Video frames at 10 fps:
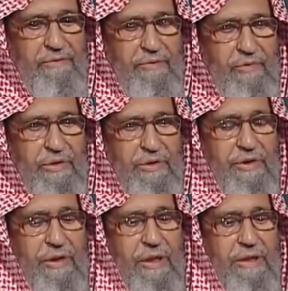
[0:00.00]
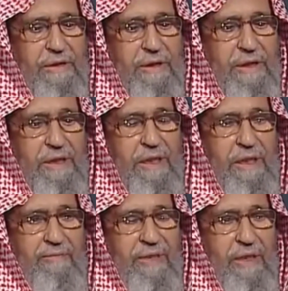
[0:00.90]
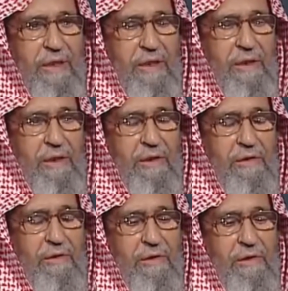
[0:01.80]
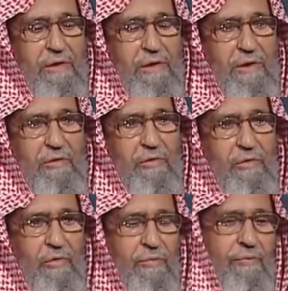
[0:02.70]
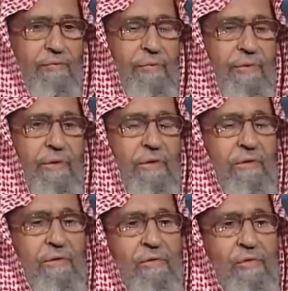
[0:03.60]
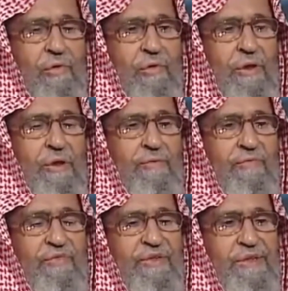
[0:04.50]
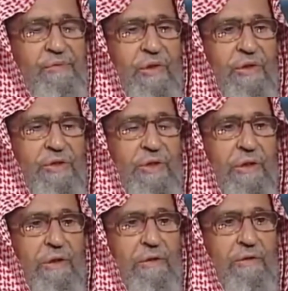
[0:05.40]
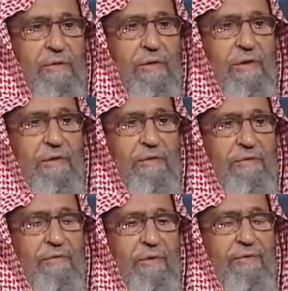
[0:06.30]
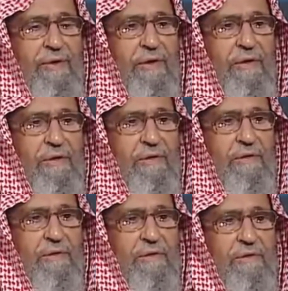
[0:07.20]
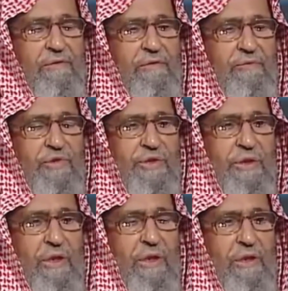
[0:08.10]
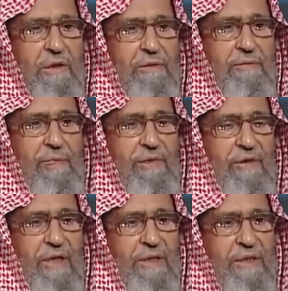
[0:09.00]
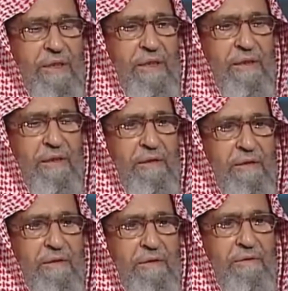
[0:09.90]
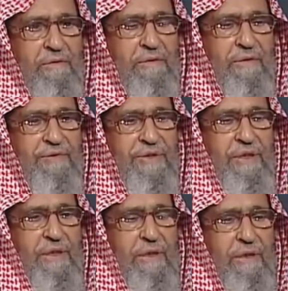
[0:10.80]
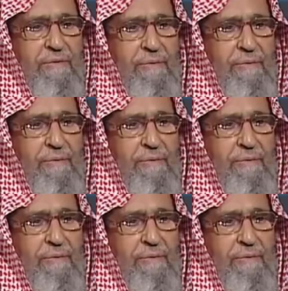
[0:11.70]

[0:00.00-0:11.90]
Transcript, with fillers: فالمختصرات هي مدخل العلوم كل علم فيه مختصر في الفقه في المصطلح في الحديث تفسير